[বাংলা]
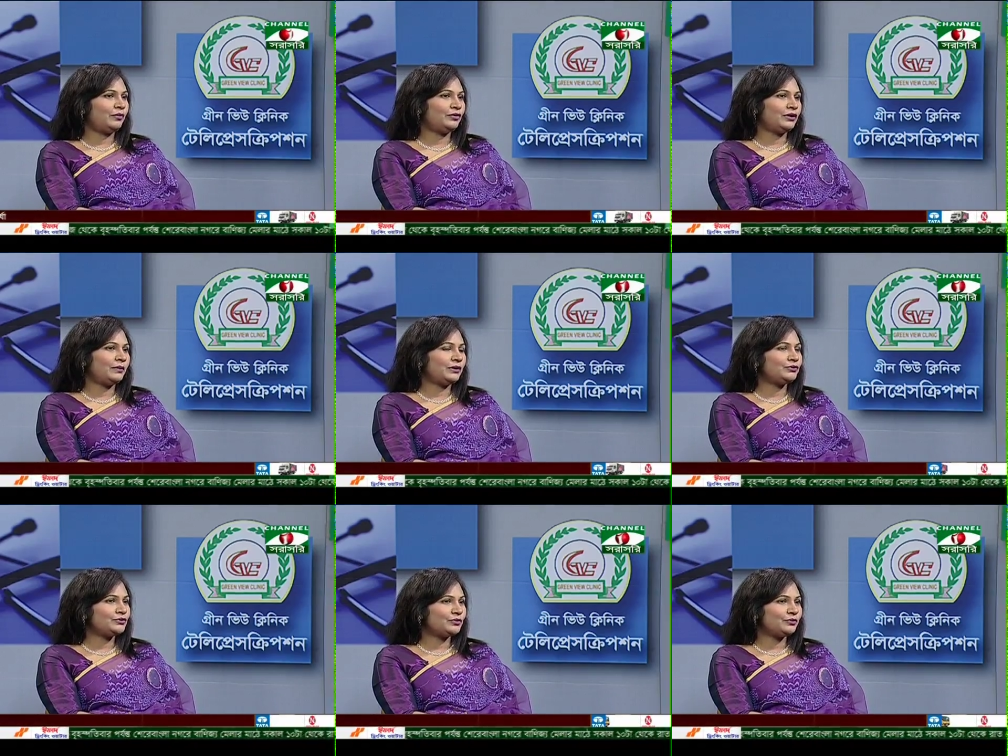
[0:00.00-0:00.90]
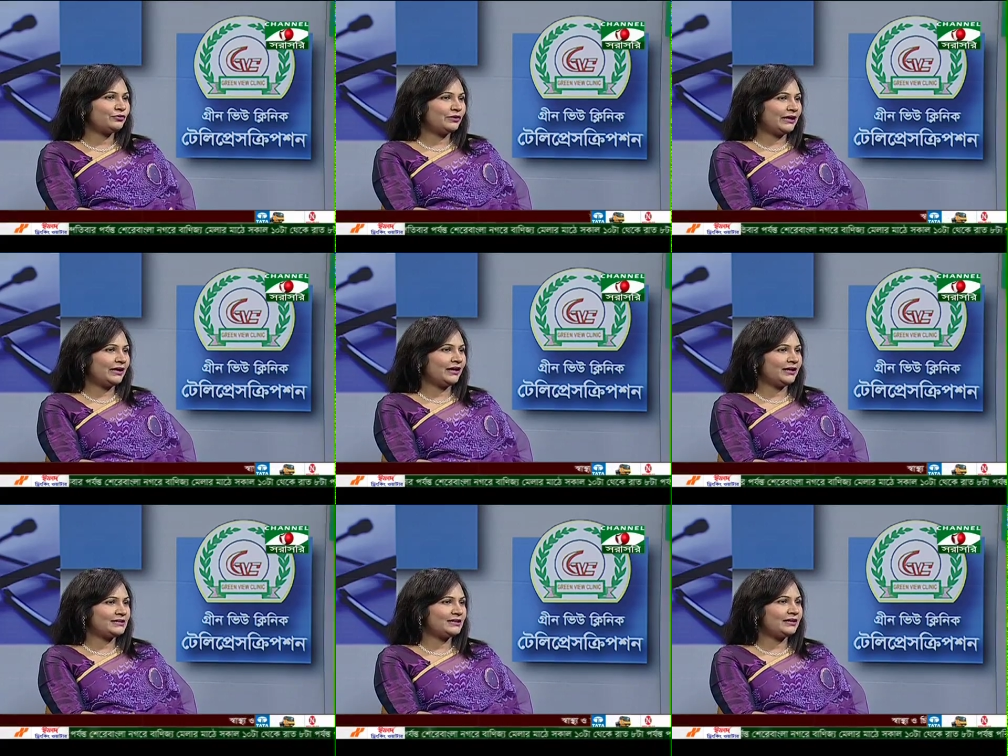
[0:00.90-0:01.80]
বন্যা বা দুর্যোগপূর্ণ
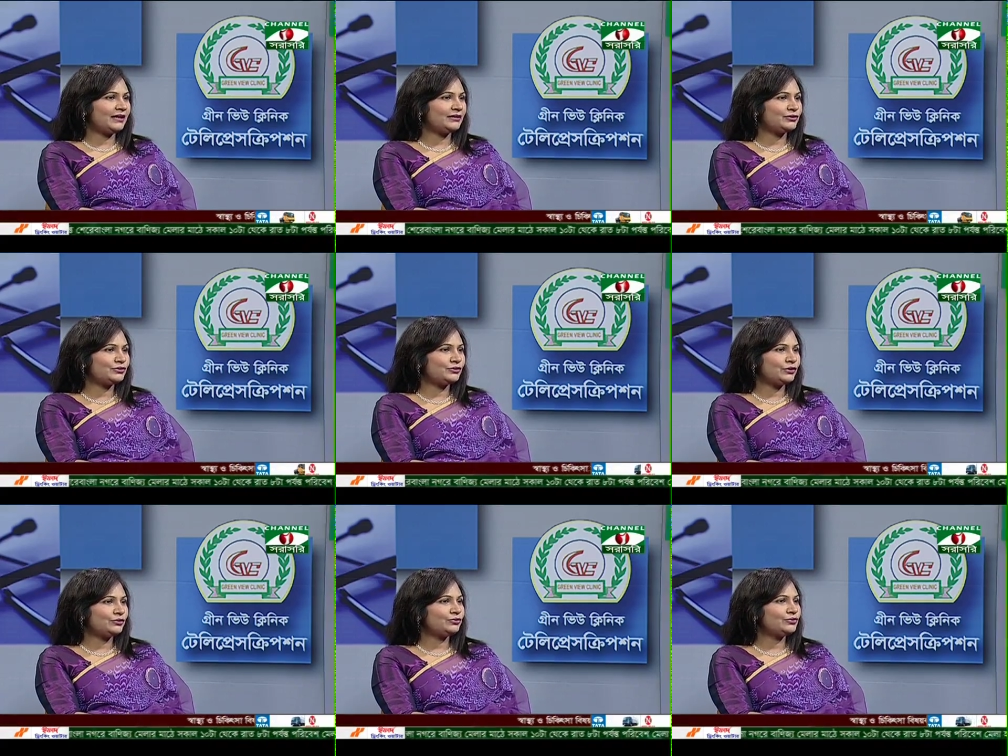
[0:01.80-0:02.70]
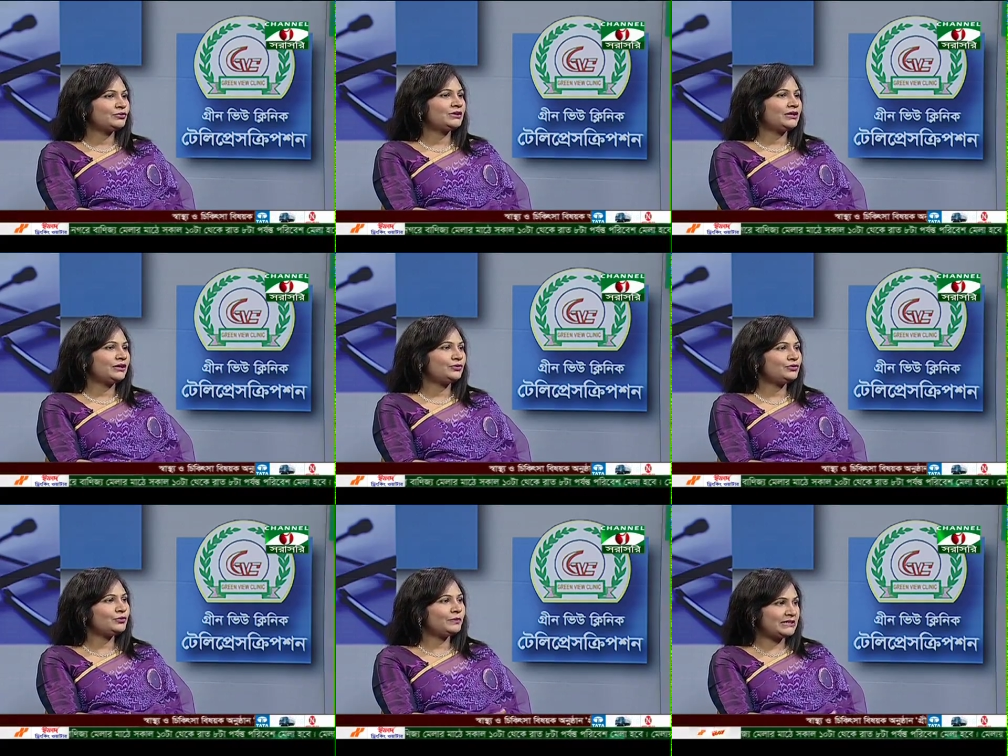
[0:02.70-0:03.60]
এলাকায় আছেন তাদের জন্য একটু ঝুঁকিটা
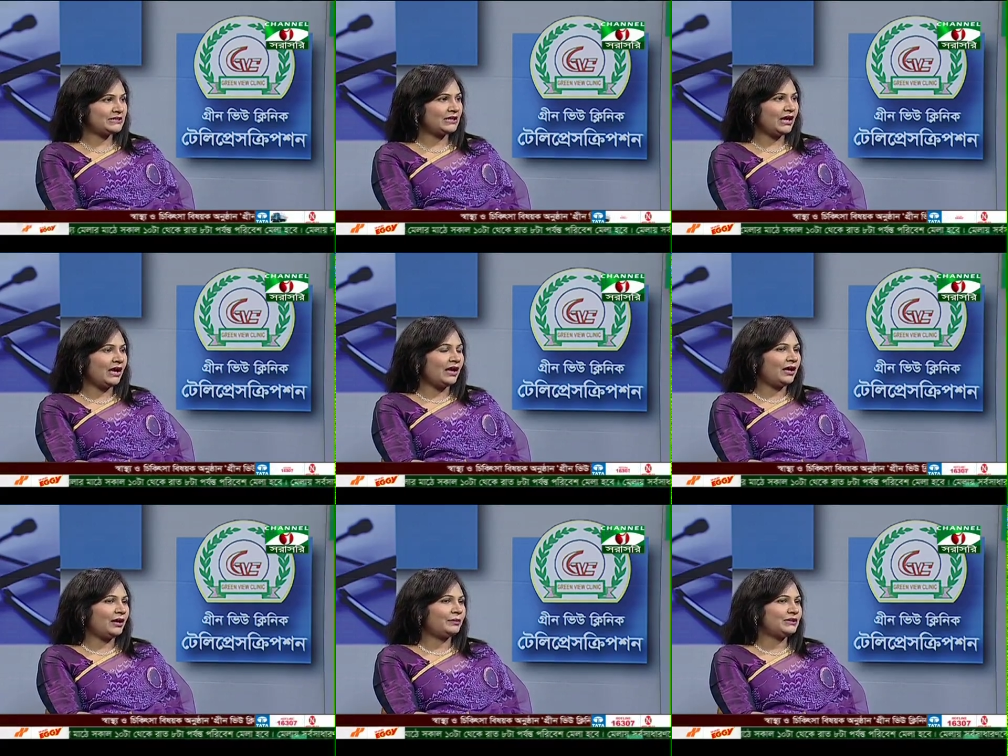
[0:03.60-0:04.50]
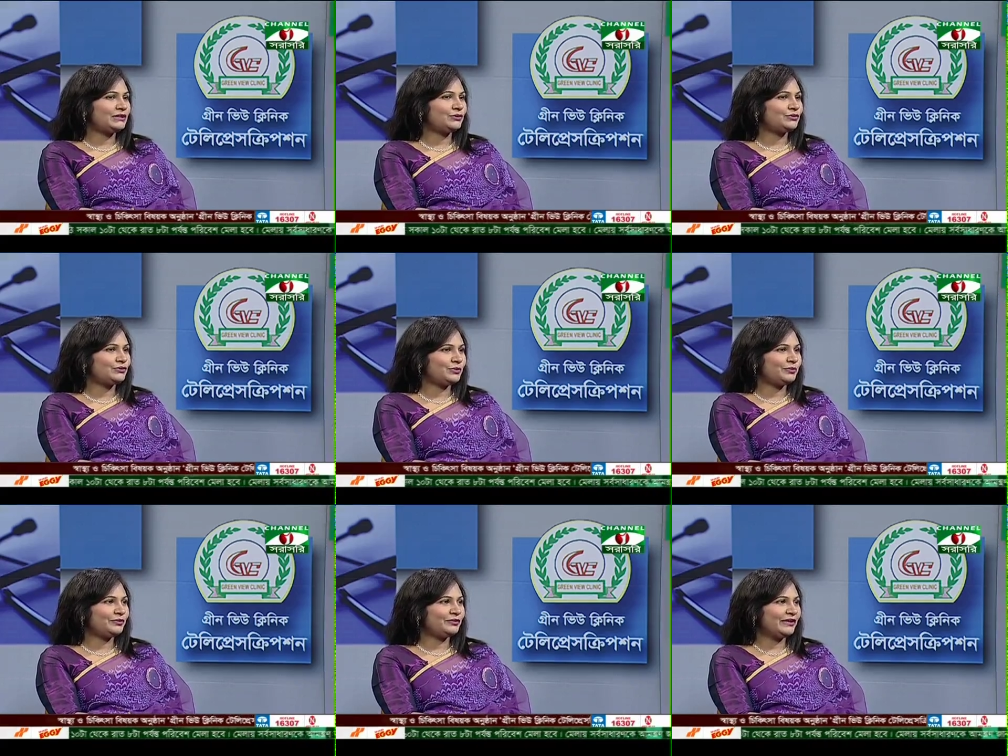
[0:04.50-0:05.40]
একটু বেশি আমরা যেহেতু
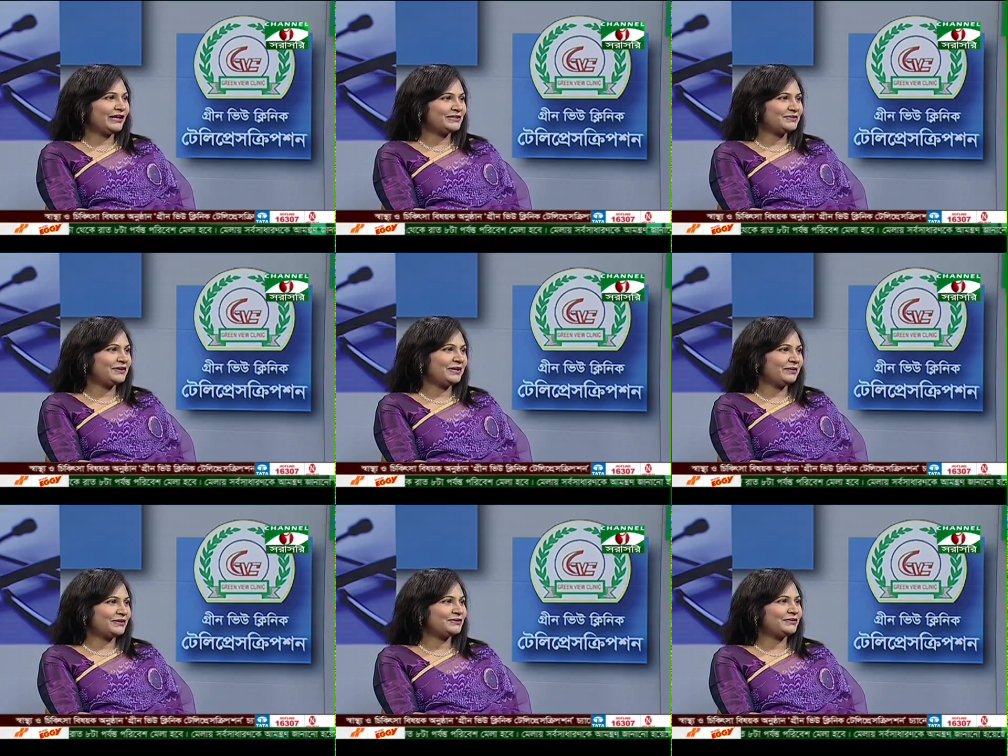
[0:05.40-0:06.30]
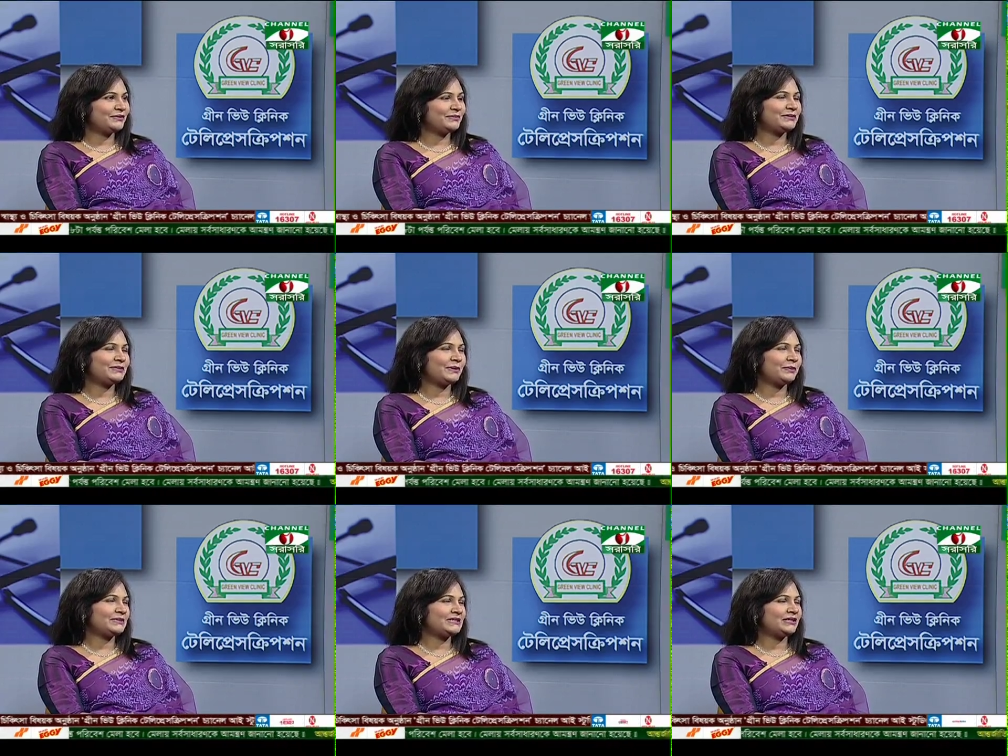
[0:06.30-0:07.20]
ঝুঁকিপূর্ণতে কাজ করি আমরা আসলে ওটাও
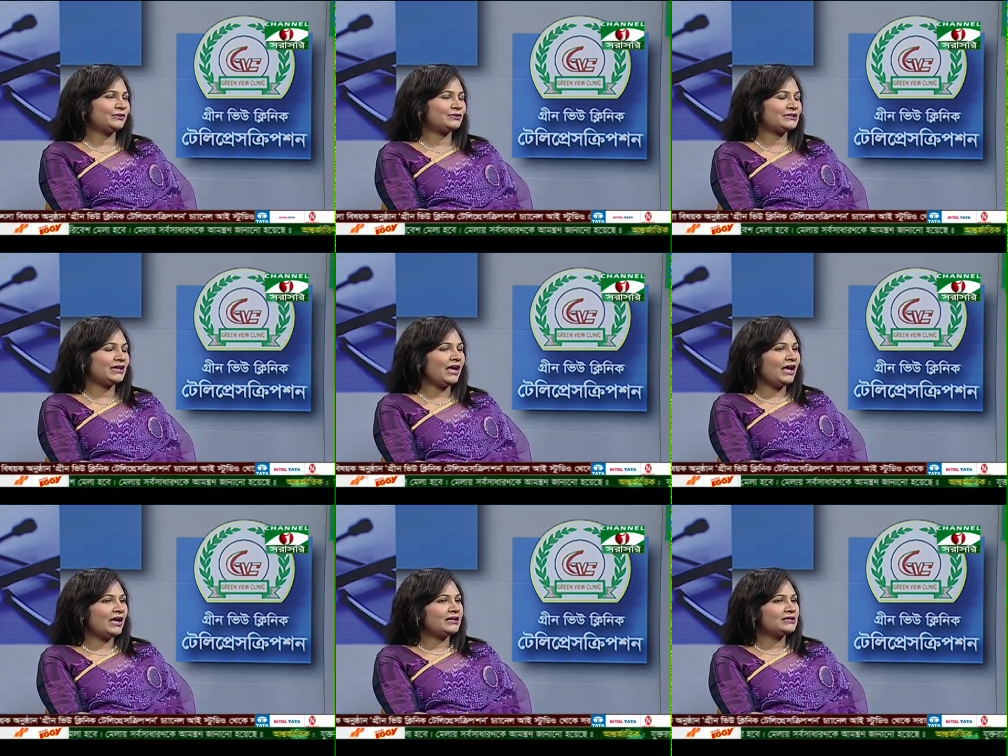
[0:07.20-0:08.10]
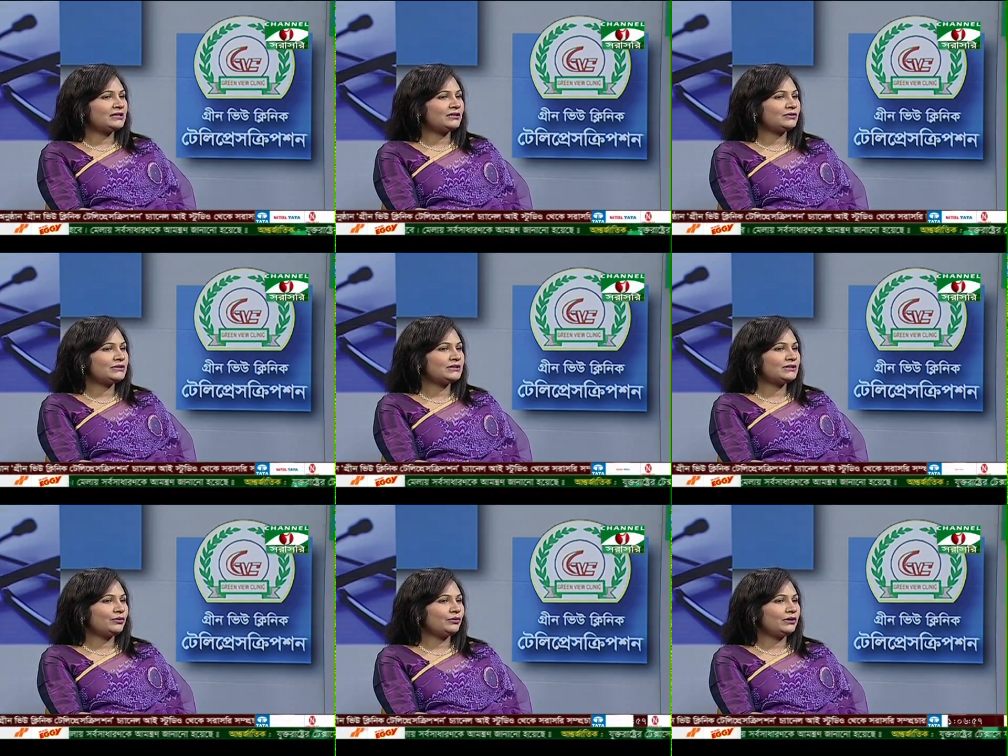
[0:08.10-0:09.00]
বেশিবার চিন্তা করছি সেটা হচ্ছে
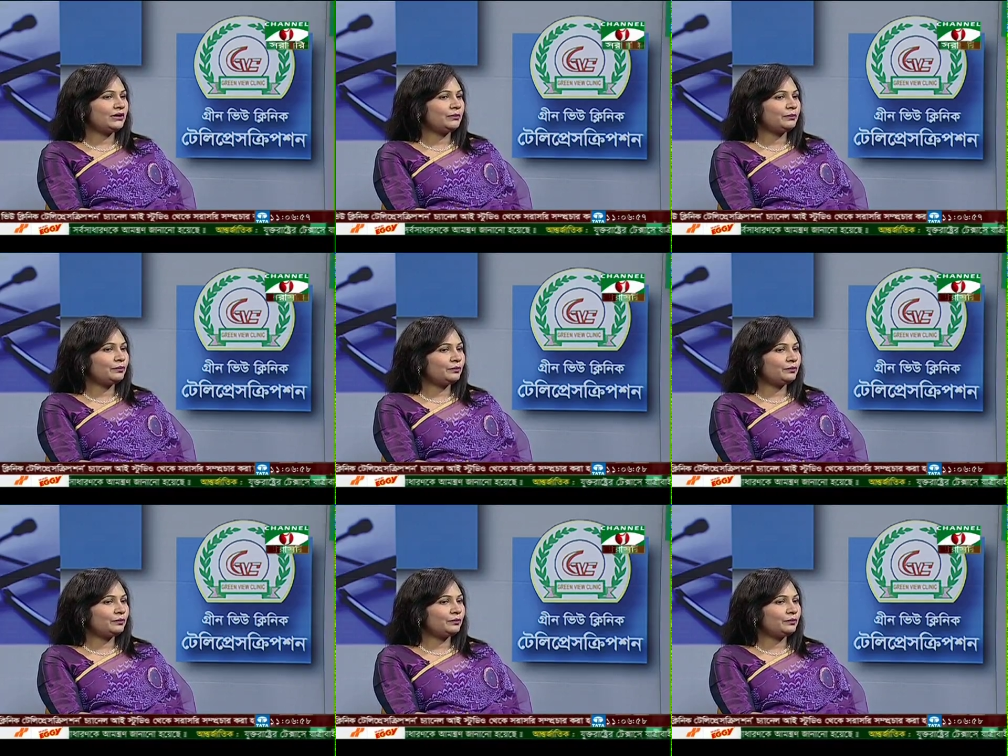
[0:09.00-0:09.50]
যে ওদের